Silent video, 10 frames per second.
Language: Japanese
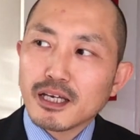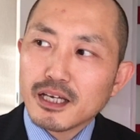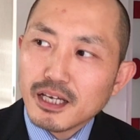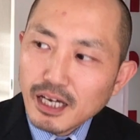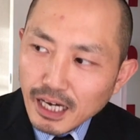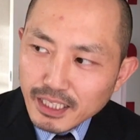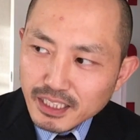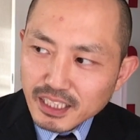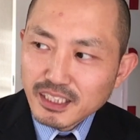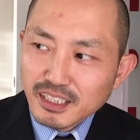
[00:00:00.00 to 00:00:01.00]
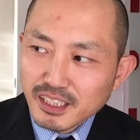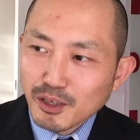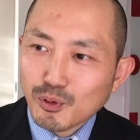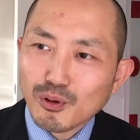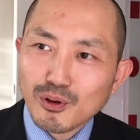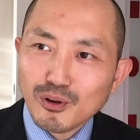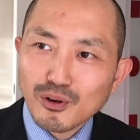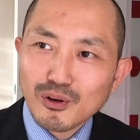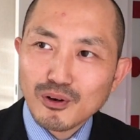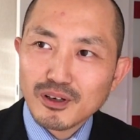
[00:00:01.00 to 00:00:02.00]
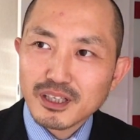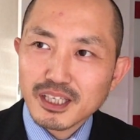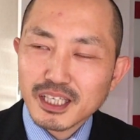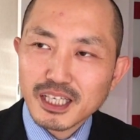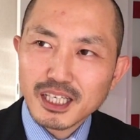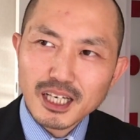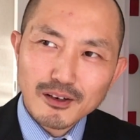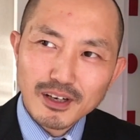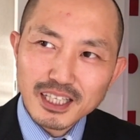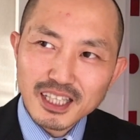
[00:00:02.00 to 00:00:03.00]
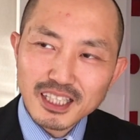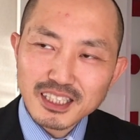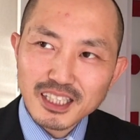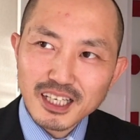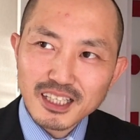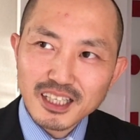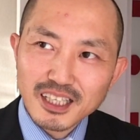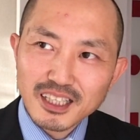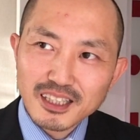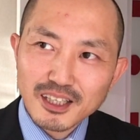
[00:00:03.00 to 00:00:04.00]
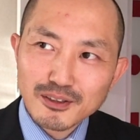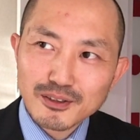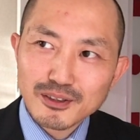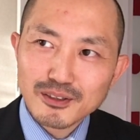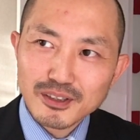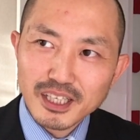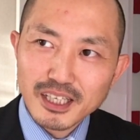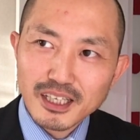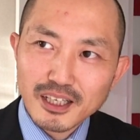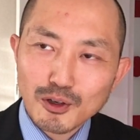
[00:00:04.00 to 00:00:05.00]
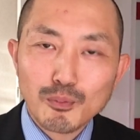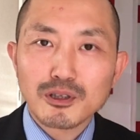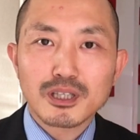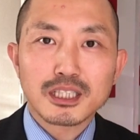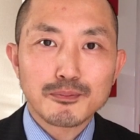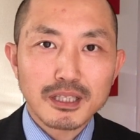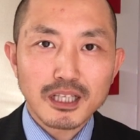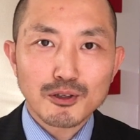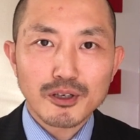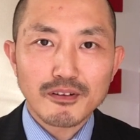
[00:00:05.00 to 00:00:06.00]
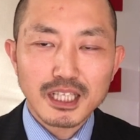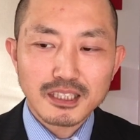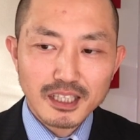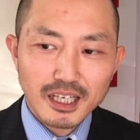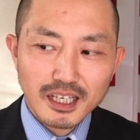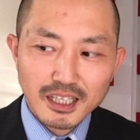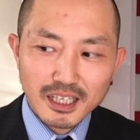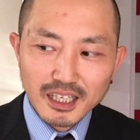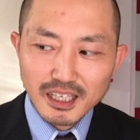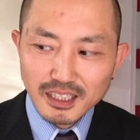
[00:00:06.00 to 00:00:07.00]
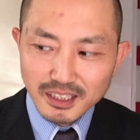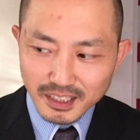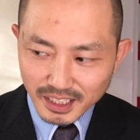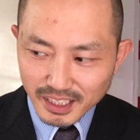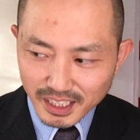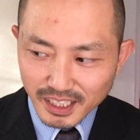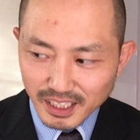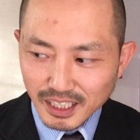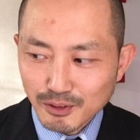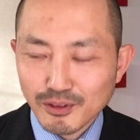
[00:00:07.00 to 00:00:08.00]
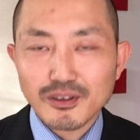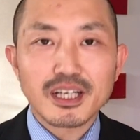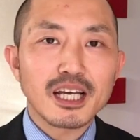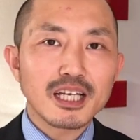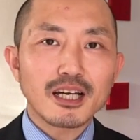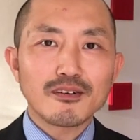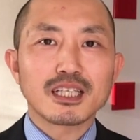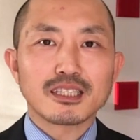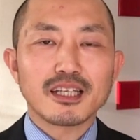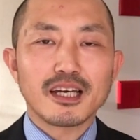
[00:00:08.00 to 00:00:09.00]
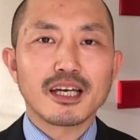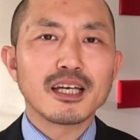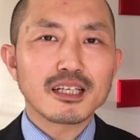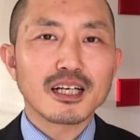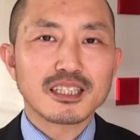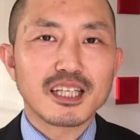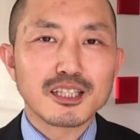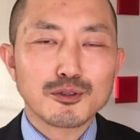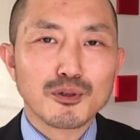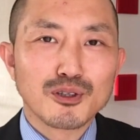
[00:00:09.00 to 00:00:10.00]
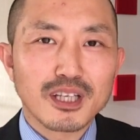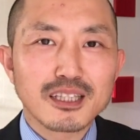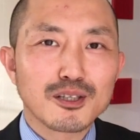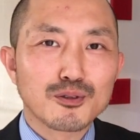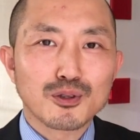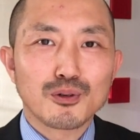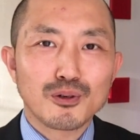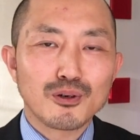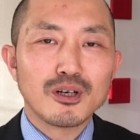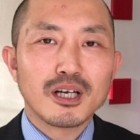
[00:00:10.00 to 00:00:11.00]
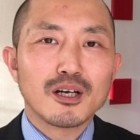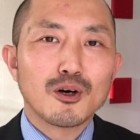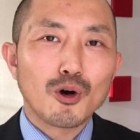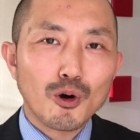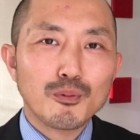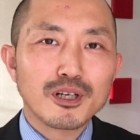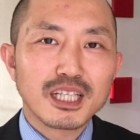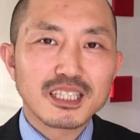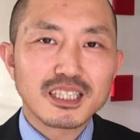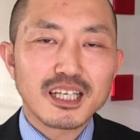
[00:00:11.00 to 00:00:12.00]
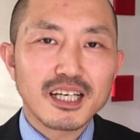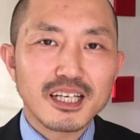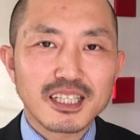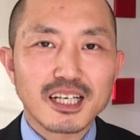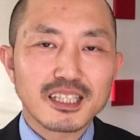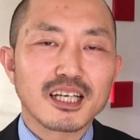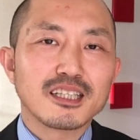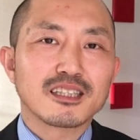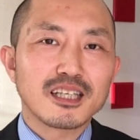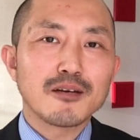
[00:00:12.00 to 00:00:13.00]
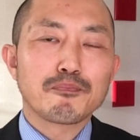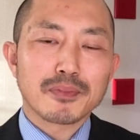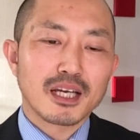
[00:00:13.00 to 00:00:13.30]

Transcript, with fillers: えー、相手にですねこう嫌われたんじゃないかなっていうふうに思ってしまった時はですね、えー、ぜひあの恋愛はですね変化していくものだっていうことを思い出していただきたいんですね。